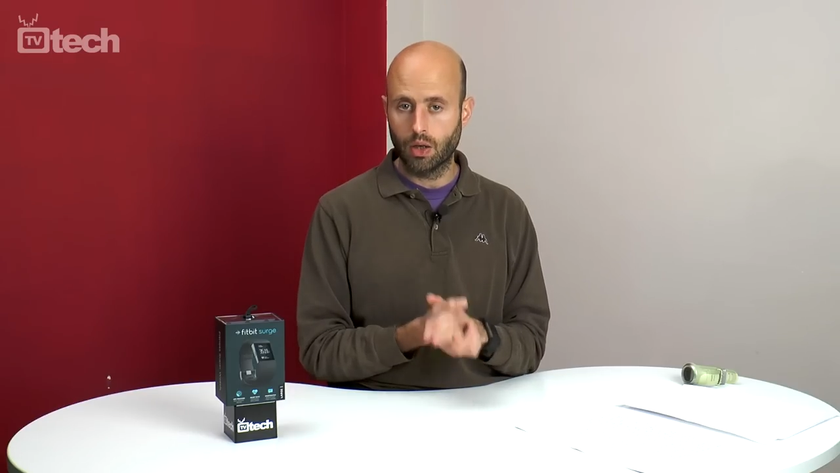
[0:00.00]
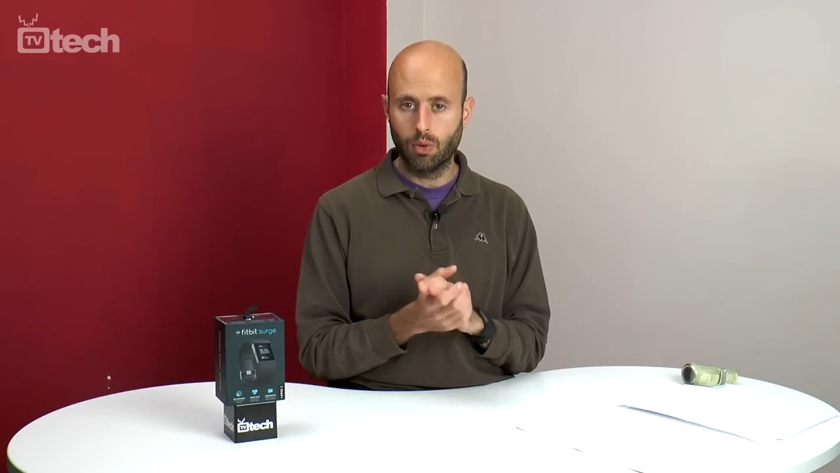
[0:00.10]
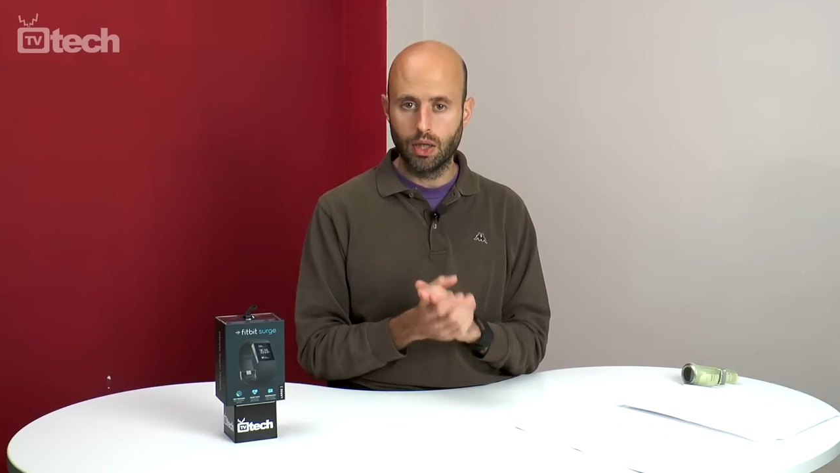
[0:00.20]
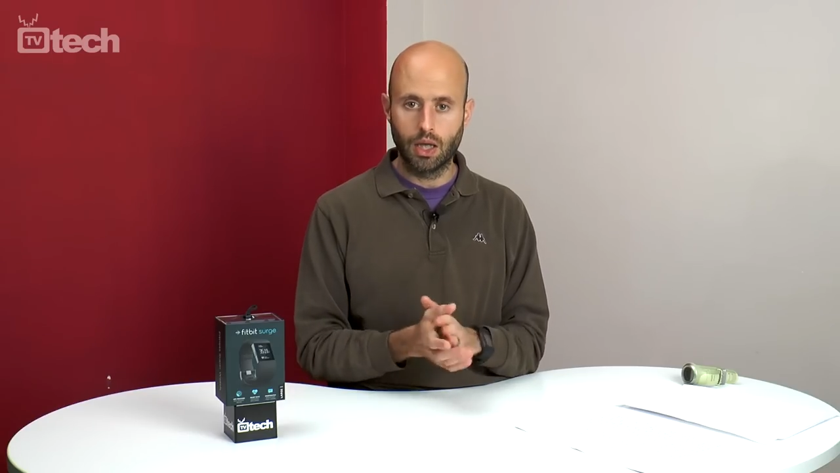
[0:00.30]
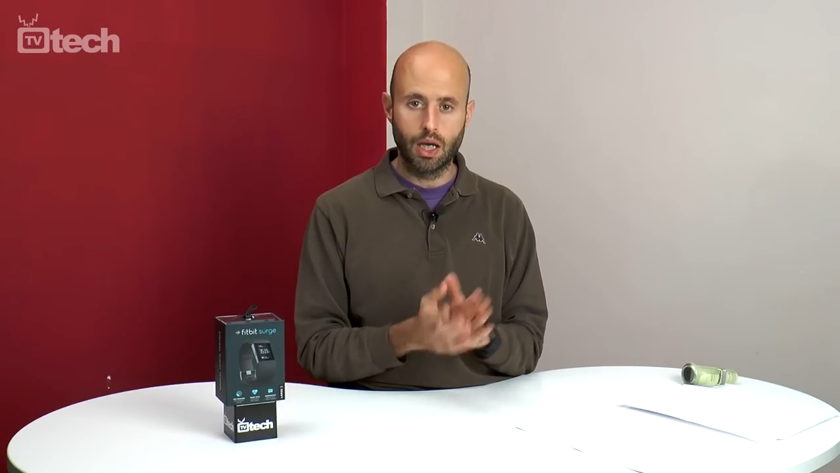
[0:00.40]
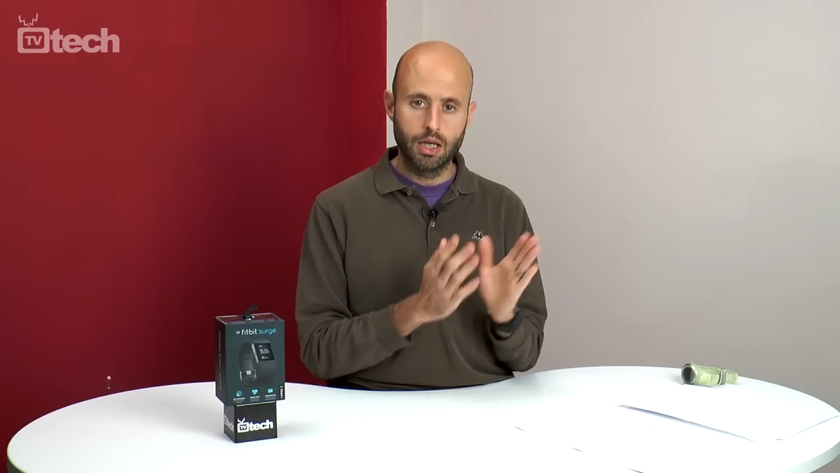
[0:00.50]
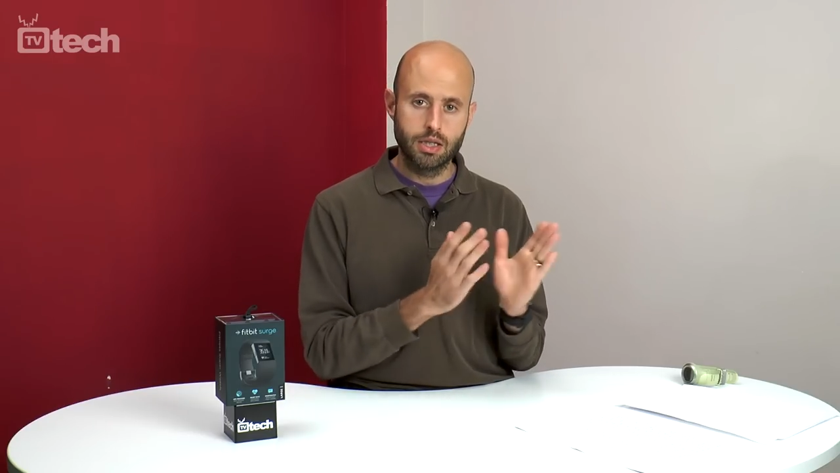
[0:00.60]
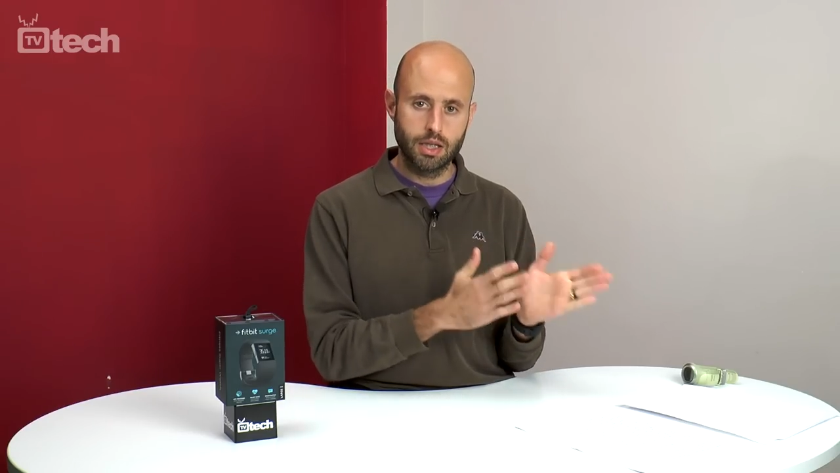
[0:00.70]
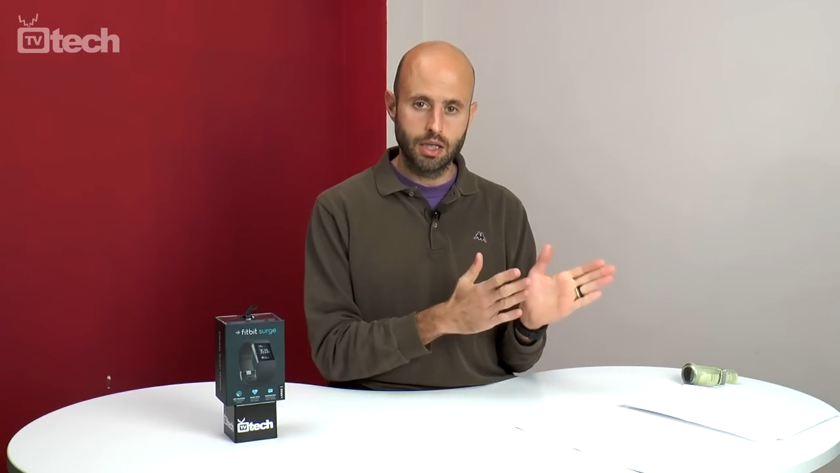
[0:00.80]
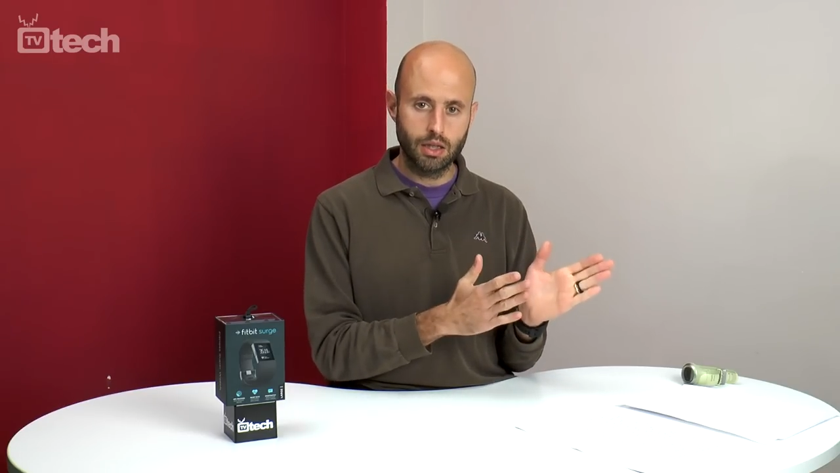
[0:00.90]
E quindi
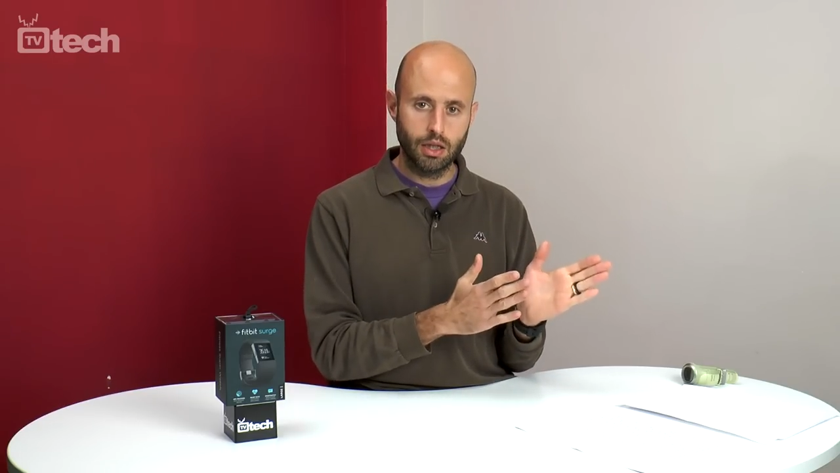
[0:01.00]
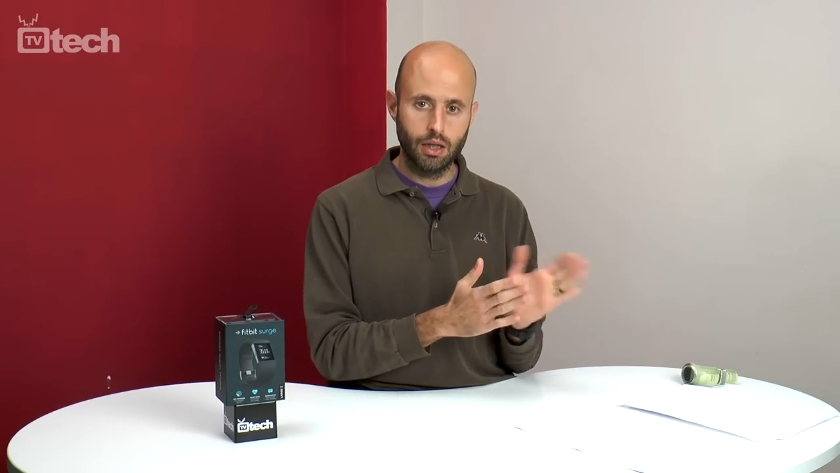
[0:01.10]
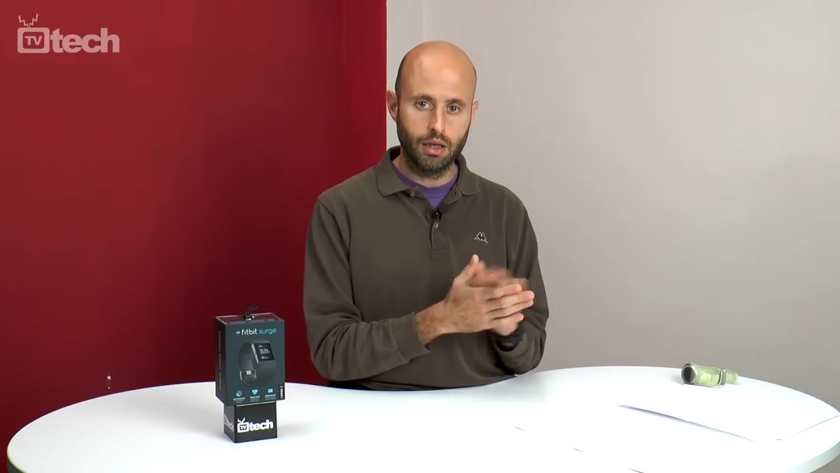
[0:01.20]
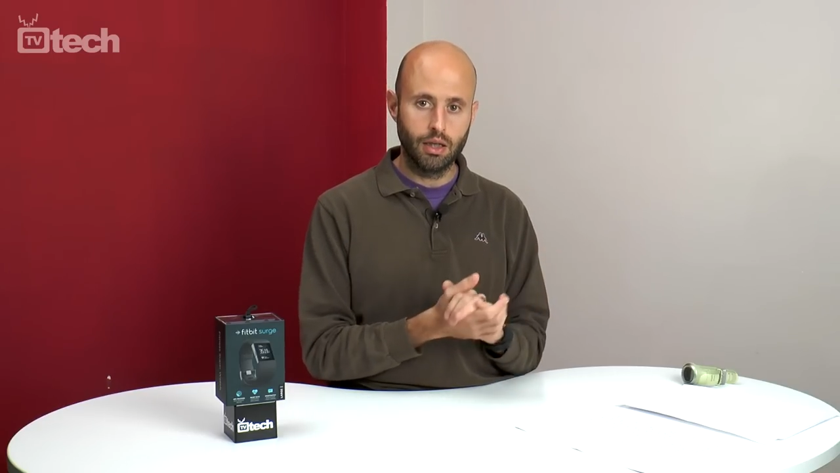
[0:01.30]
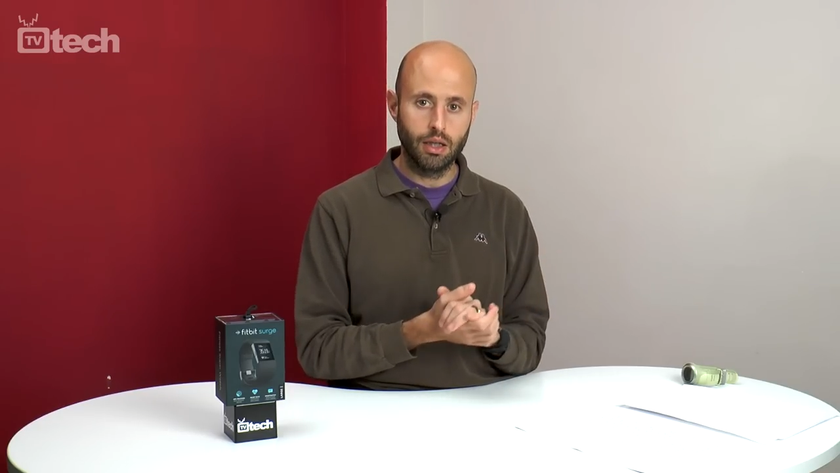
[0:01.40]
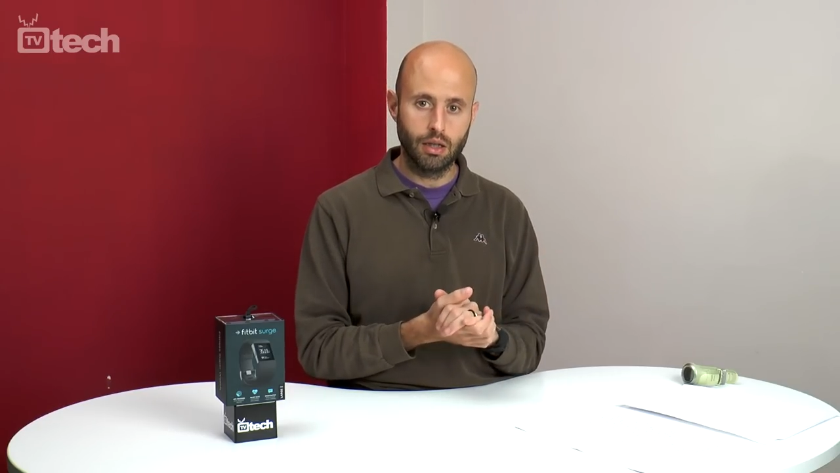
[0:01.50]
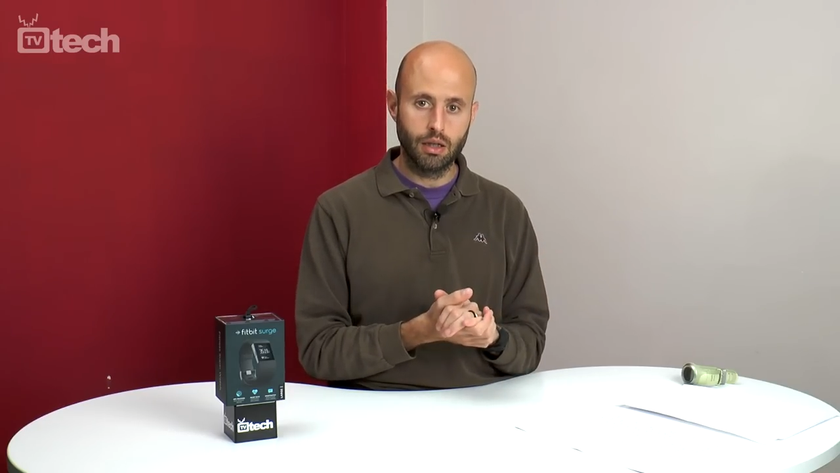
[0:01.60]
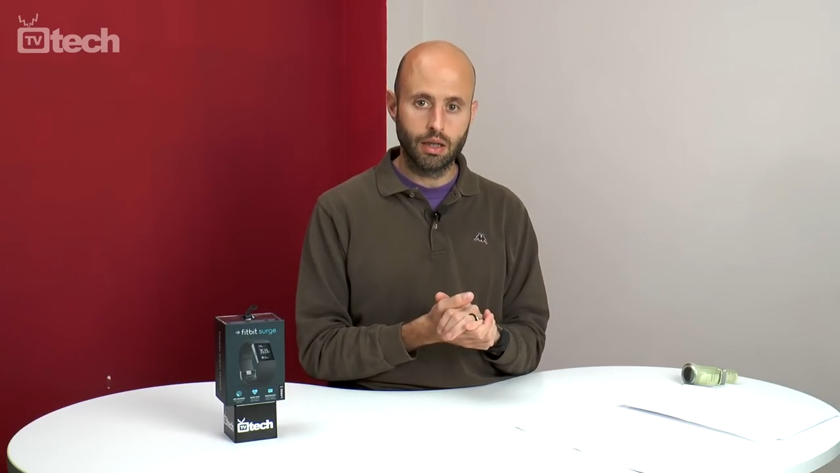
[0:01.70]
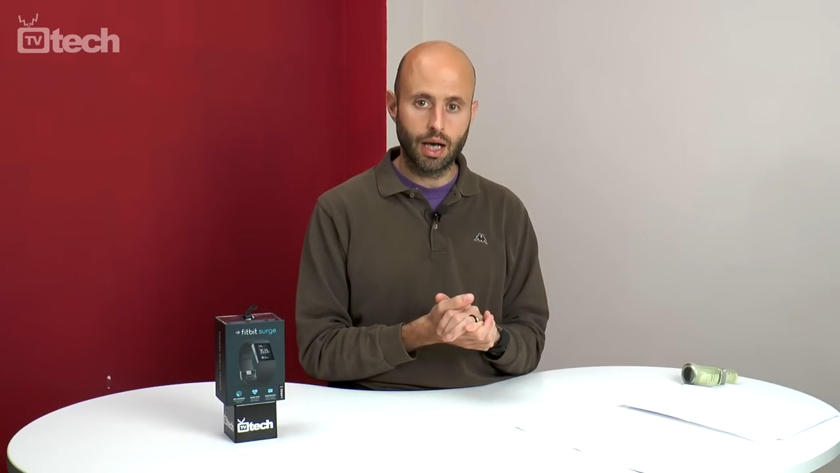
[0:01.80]
se siete in,